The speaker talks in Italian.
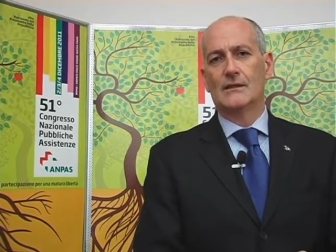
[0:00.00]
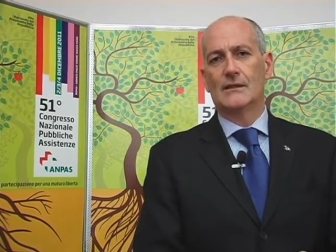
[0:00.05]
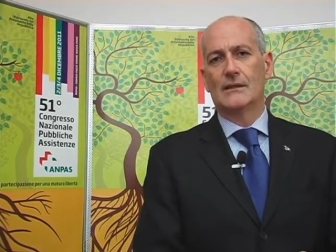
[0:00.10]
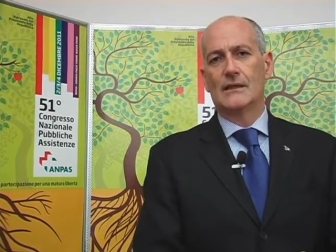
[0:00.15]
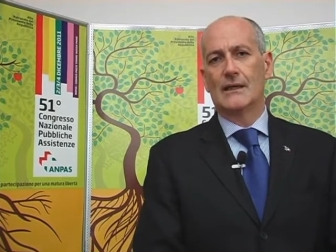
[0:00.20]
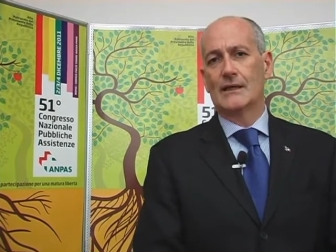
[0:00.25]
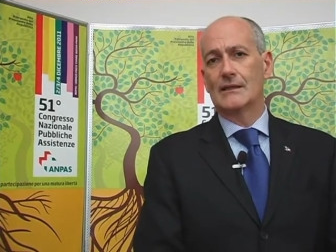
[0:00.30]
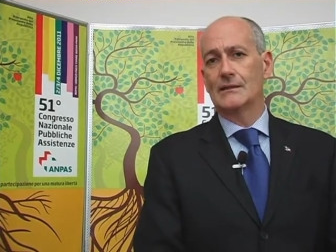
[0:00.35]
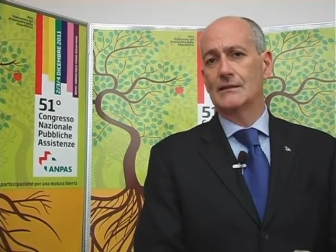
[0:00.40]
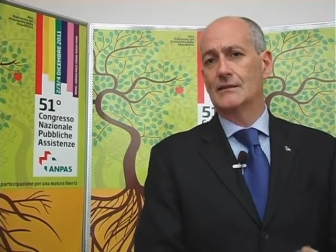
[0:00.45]

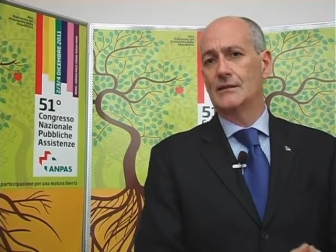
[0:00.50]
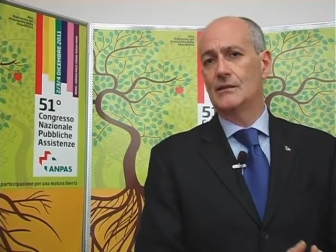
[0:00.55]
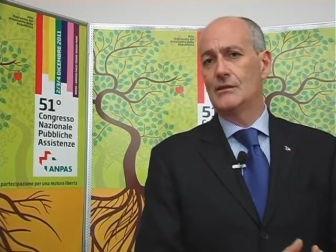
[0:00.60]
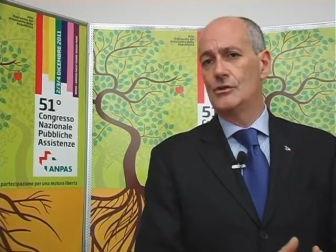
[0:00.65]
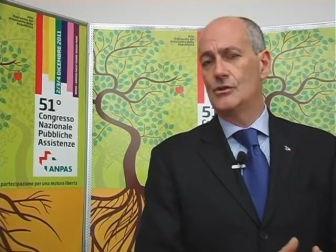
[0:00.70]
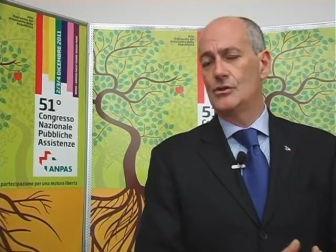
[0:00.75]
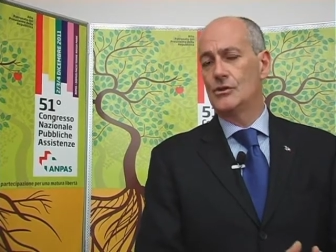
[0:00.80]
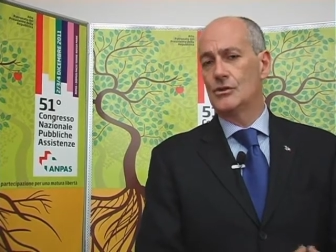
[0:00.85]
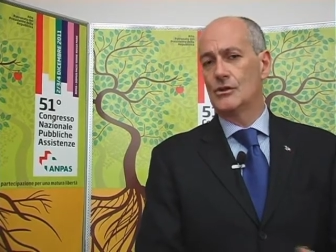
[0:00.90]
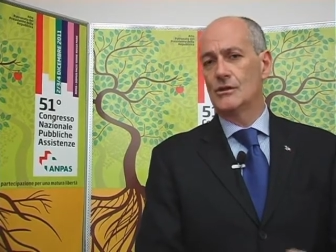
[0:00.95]

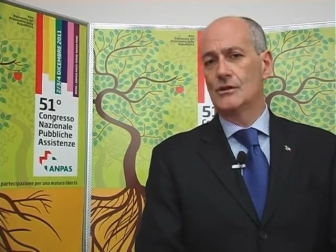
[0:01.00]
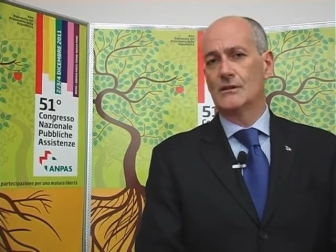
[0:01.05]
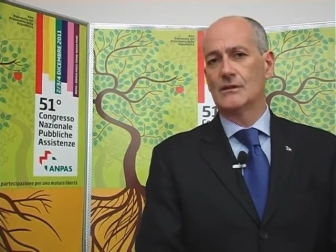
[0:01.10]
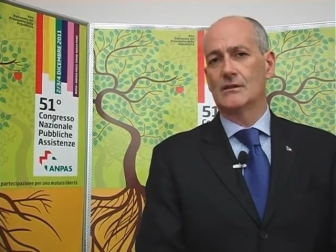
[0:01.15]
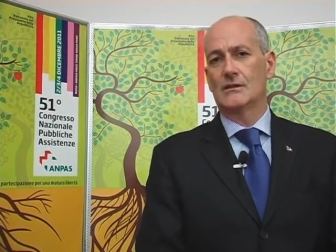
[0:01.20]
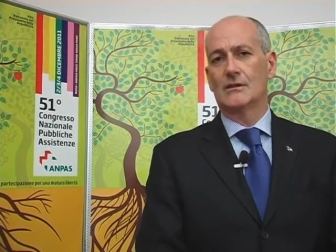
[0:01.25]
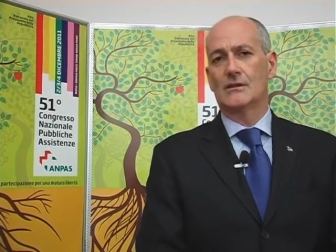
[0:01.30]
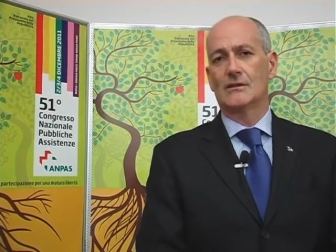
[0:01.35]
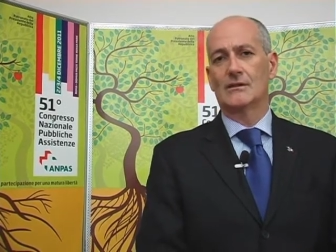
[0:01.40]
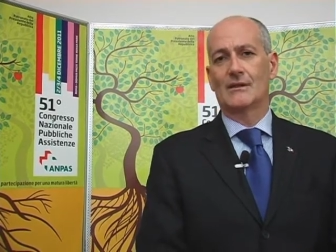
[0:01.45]

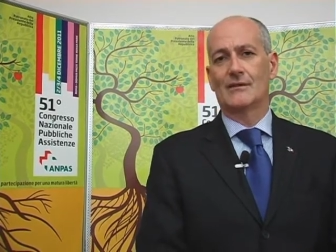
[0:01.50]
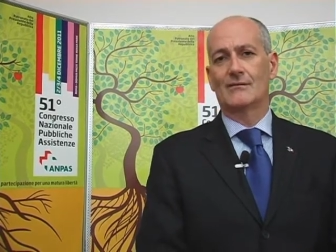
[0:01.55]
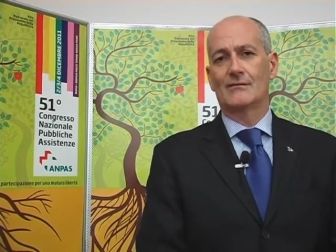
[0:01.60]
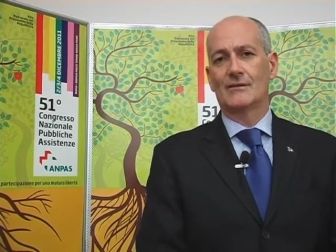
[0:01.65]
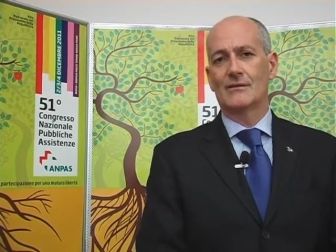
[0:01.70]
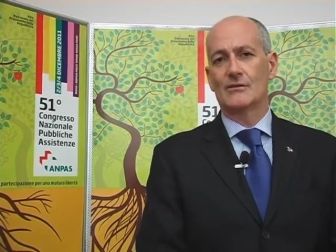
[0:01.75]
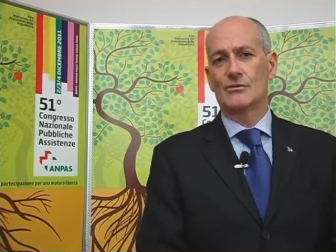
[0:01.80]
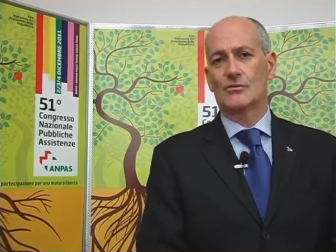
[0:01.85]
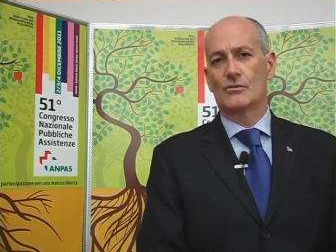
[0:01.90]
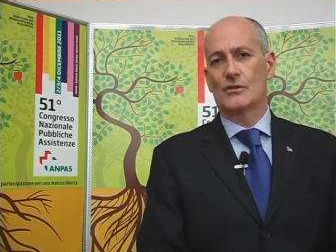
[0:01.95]
garantisce
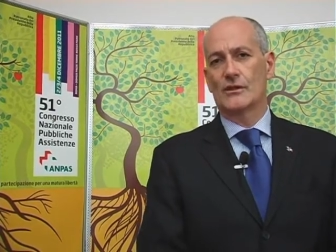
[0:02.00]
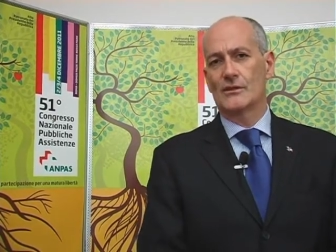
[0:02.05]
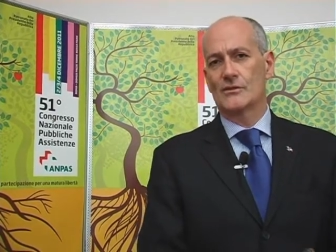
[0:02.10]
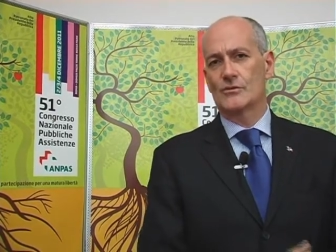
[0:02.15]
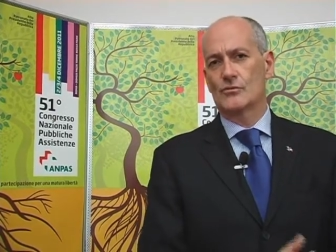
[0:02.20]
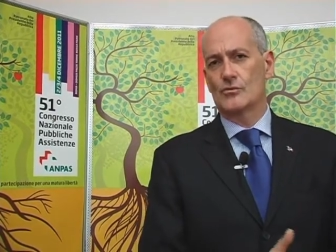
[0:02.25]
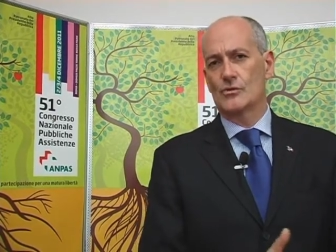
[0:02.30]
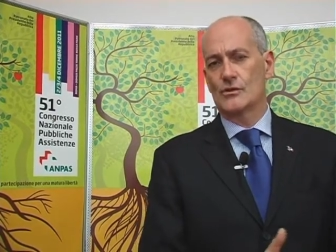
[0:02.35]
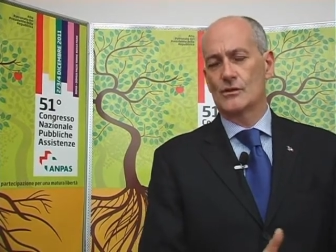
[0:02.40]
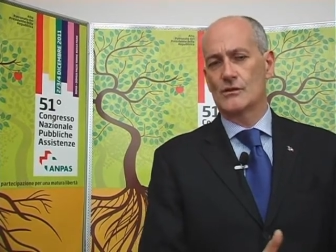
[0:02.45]
attraverso le
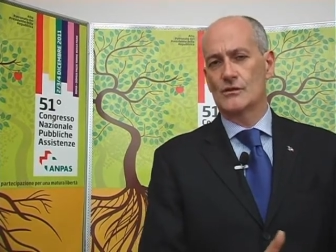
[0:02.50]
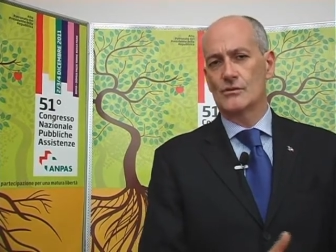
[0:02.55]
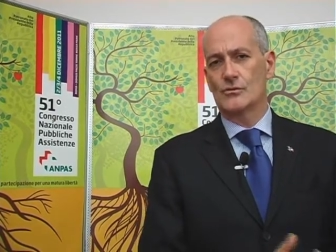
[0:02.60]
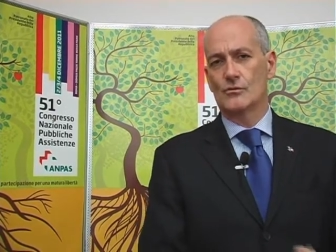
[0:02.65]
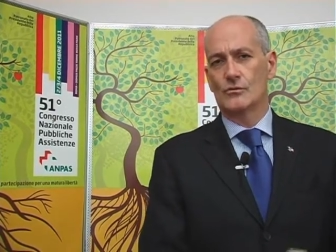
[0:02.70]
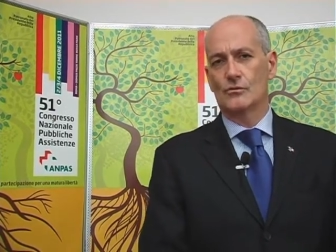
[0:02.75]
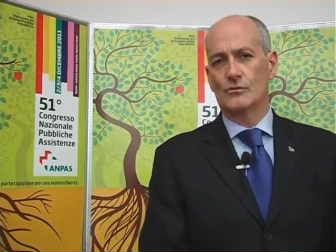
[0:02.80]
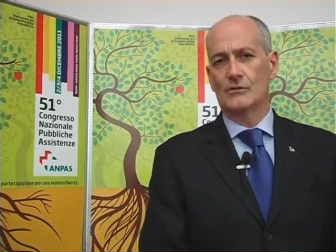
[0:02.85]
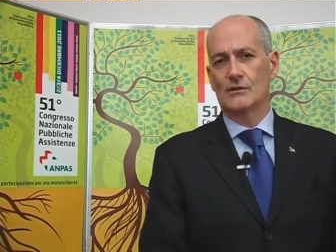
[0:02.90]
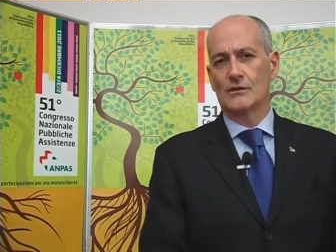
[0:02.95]

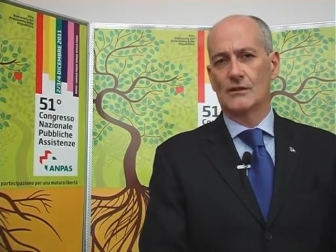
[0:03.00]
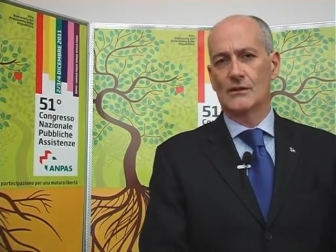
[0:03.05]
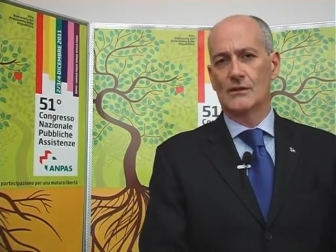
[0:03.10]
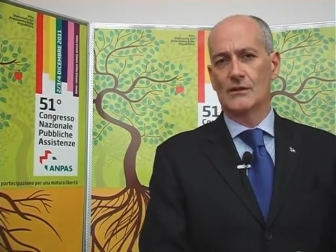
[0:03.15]
associazioni